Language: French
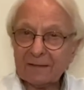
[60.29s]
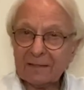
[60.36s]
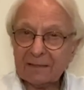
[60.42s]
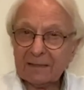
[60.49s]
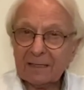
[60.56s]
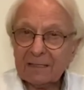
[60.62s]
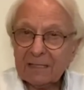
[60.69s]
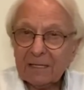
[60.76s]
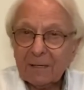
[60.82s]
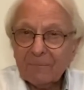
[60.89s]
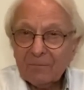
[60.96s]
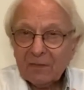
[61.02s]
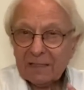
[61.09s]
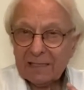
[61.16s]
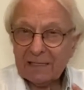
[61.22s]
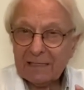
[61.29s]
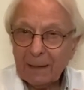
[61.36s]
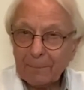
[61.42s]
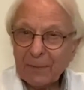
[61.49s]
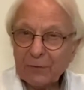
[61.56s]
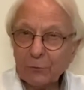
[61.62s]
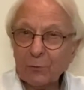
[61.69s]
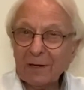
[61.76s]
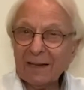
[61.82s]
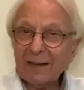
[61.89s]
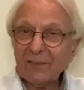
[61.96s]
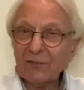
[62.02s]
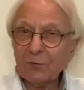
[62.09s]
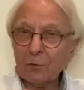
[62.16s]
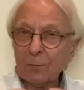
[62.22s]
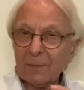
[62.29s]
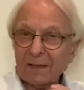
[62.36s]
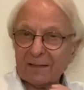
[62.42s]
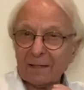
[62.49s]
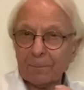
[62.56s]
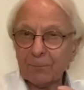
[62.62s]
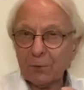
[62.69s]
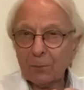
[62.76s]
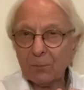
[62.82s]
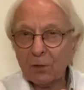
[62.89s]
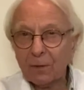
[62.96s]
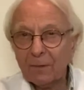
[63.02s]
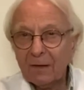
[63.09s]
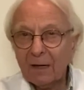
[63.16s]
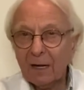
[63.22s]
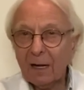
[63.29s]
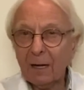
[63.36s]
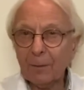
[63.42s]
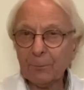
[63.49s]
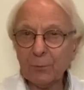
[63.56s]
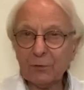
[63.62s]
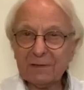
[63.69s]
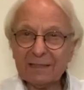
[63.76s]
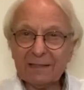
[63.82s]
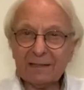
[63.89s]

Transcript: c'est-à-dire qu'il n'y a pas de lésion, mais simplement un petit